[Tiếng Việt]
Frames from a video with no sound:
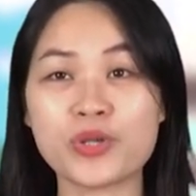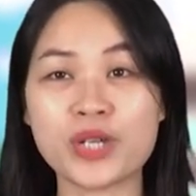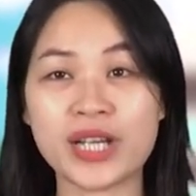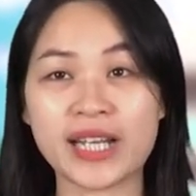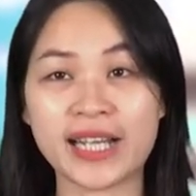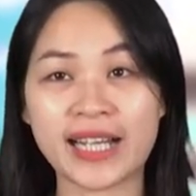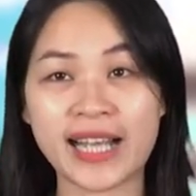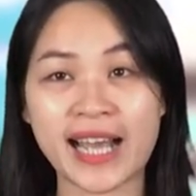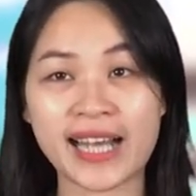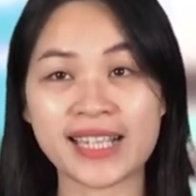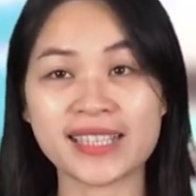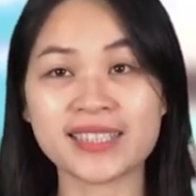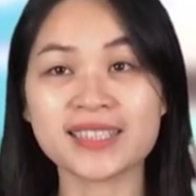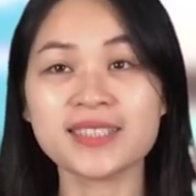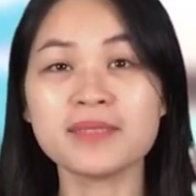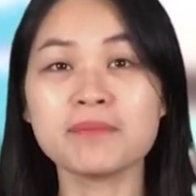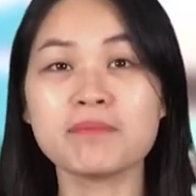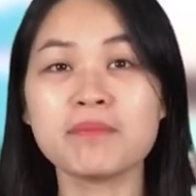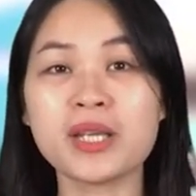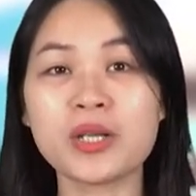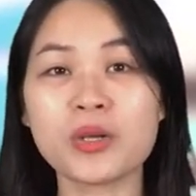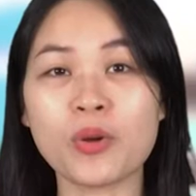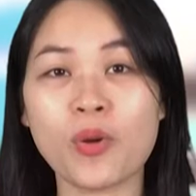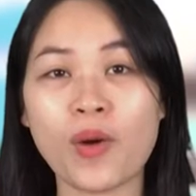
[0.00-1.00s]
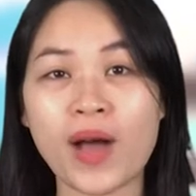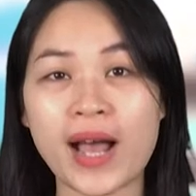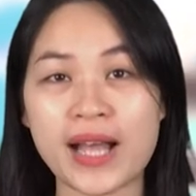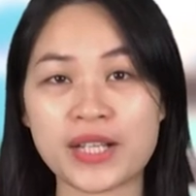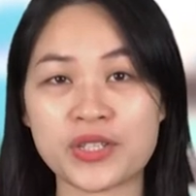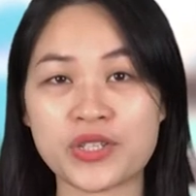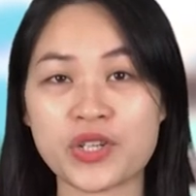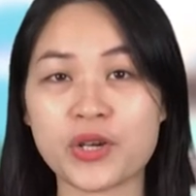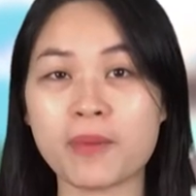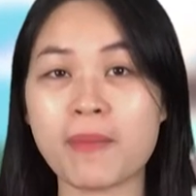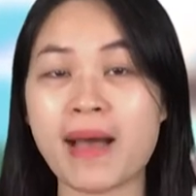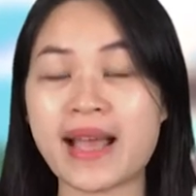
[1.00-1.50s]
chuyện ngắn minh
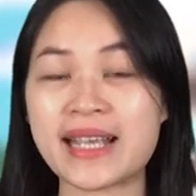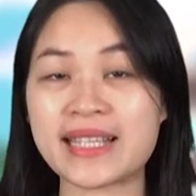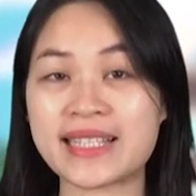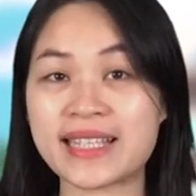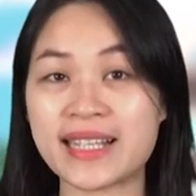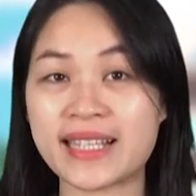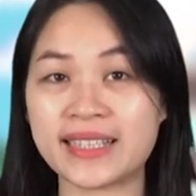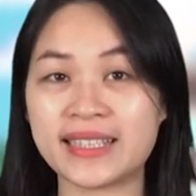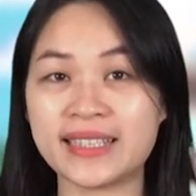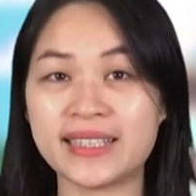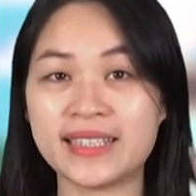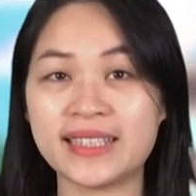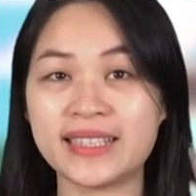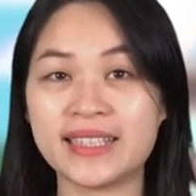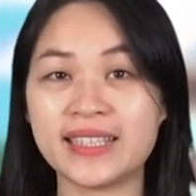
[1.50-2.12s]
họa cho bài dạy.